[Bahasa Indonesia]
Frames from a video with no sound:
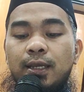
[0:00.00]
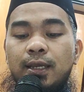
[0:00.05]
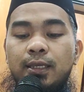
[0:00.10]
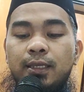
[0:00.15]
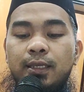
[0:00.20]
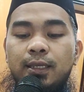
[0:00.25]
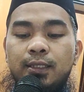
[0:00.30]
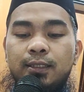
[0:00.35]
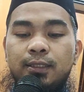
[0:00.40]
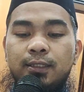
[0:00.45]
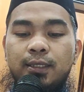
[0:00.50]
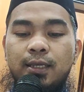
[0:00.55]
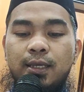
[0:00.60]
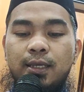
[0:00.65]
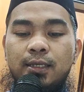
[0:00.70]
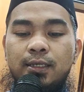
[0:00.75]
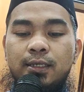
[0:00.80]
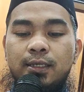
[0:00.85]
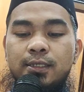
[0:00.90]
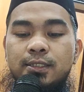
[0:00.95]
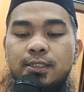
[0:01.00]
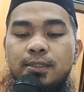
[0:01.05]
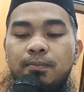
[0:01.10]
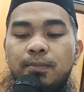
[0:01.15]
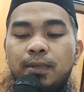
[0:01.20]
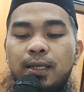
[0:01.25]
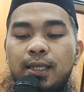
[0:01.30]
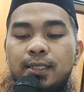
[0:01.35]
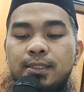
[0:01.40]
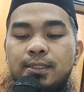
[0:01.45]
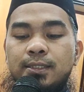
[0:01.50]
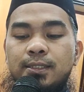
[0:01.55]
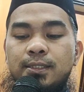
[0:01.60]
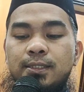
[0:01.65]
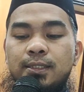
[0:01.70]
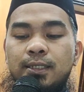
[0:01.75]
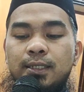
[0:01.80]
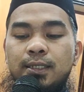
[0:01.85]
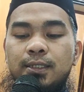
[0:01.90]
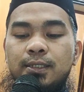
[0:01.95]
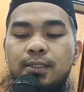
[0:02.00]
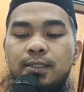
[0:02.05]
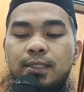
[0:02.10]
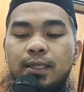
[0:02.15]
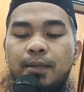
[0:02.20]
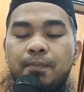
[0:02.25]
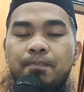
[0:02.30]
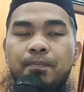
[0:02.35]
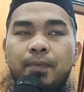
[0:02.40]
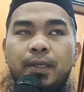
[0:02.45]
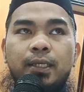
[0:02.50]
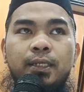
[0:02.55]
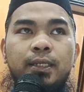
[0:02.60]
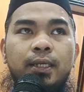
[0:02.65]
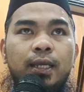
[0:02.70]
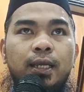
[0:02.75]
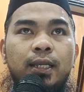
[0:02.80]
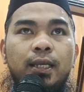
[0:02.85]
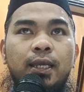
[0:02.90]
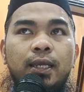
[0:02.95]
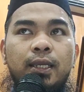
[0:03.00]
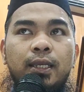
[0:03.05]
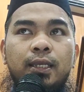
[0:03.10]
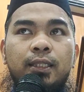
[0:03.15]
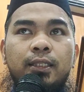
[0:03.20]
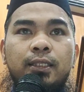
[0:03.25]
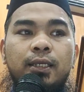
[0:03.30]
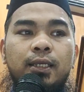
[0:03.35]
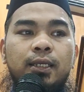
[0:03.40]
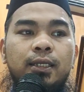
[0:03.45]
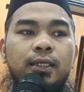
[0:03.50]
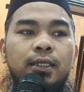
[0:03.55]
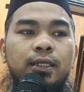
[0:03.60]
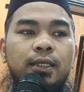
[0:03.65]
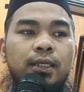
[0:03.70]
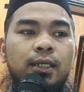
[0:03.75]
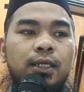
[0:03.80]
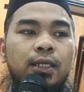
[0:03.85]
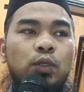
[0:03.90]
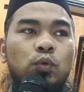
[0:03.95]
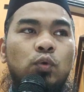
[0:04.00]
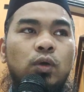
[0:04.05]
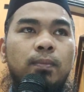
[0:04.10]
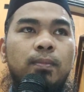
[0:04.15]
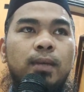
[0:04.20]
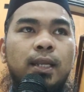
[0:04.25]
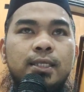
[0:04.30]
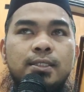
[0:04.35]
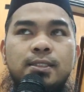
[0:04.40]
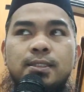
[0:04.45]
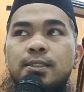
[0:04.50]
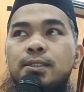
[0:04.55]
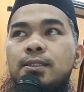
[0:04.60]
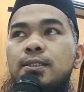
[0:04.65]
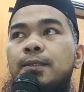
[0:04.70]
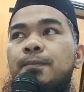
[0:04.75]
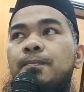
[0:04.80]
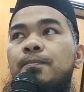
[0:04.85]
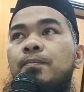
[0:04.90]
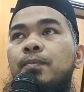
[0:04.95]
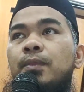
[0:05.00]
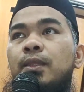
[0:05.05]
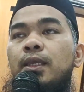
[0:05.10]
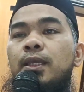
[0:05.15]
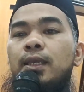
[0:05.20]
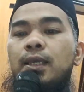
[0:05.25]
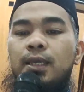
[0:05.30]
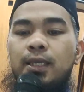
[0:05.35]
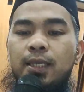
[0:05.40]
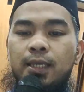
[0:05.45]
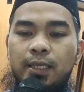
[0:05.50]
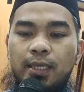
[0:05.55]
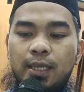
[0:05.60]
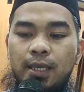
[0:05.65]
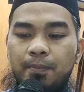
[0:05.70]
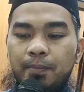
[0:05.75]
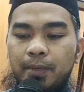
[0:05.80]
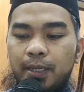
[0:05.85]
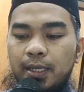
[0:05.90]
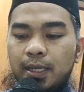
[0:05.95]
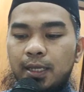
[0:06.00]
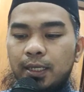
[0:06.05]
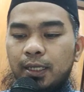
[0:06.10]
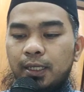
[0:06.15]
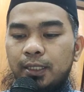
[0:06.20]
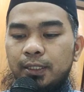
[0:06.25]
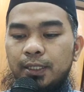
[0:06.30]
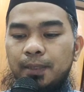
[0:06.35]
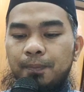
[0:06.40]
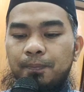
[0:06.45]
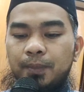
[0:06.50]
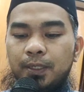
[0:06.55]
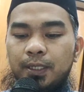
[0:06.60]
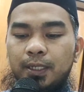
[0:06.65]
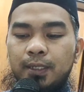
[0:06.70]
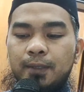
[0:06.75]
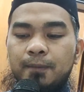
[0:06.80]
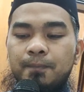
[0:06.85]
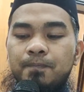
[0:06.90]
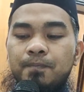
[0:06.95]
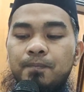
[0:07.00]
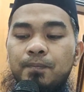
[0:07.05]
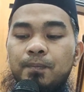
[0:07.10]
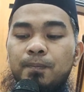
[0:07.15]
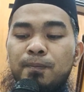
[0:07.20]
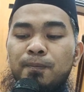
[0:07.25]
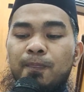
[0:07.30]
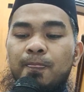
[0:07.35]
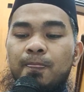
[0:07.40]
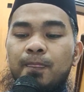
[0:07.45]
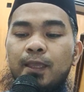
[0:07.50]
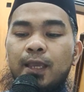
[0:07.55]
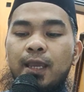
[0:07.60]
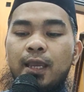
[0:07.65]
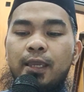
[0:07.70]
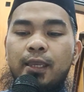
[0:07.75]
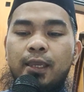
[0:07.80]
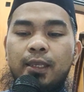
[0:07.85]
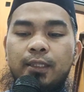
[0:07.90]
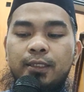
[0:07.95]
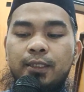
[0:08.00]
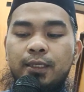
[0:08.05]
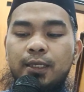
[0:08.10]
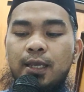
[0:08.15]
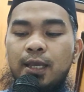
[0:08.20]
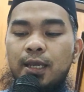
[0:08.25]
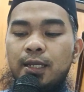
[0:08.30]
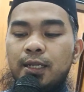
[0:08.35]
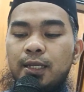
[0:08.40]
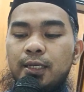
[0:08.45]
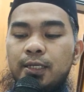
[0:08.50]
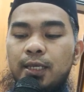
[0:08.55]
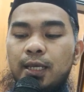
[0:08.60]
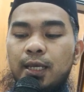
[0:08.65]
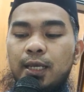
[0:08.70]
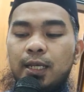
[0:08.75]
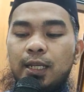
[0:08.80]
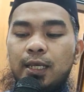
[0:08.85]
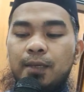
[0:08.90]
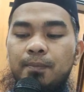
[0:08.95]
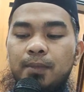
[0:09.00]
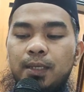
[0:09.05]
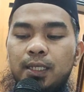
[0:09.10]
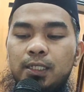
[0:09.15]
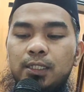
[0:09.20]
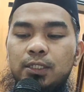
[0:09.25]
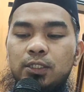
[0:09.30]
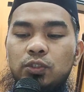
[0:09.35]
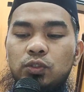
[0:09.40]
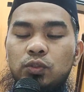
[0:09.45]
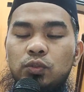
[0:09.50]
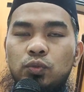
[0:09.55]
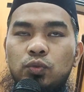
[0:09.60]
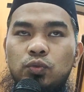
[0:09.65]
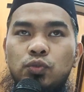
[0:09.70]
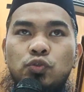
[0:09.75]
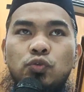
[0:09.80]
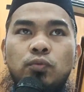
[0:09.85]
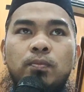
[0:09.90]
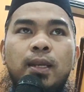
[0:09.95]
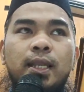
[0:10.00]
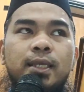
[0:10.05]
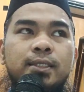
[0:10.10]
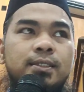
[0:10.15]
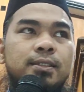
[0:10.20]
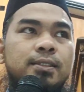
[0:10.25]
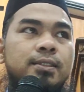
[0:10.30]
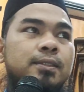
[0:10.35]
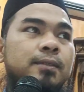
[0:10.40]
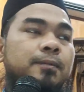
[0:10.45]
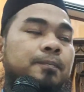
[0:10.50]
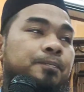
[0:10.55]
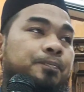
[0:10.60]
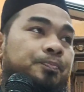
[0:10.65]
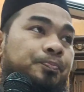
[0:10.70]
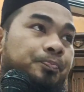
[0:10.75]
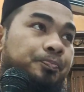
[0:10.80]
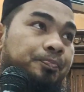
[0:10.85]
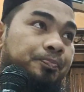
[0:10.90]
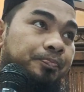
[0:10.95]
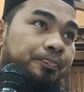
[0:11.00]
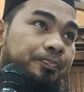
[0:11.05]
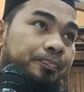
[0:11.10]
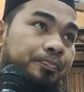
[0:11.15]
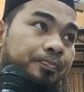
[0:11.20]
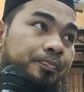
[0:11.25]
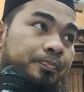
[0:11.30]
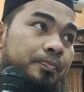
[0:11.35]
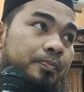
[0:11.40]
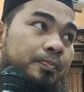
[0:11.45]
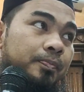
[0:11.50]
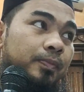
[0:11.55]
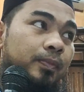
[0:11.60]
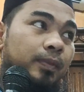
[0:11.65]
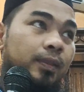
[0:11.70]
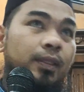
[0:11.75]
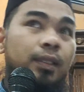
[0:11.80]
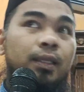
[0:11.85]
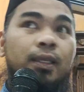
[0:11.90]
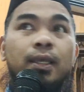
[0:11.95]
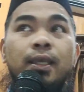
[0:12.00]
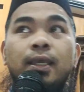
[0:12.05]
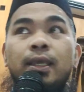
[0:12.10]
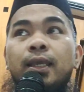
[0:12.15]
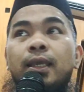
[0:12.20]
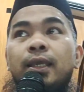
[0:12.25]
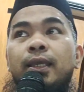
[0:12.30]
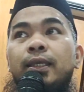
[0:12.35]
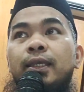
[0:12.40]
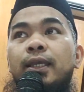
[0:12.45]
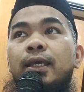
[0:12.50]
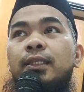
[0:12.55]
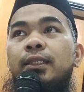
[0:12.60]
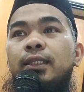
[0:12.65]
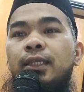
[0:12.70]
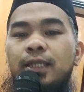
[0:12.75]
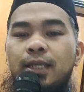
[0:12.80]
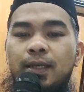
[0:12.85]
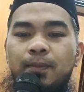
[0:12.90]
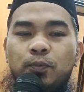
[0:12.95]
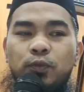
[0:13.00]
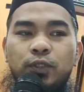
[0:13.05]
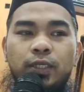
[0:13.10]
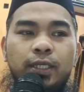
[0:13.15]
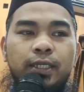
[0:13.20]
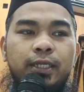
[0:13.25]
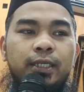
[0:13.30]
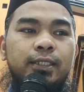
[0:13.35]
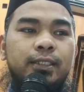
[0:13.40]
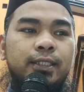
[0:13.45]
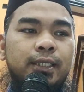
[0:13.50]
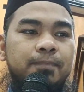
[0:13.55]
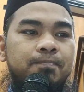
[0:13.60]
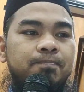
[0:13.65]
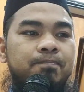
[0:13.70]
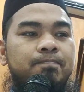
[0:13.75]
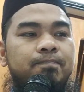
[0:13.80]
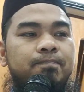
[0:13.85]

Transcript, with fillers: ayat yang ke-11 sampai dengan ayat yang ke-12. Yang megang kitabnya ayatnya ada di halaman 17. Yang tidak punya kitab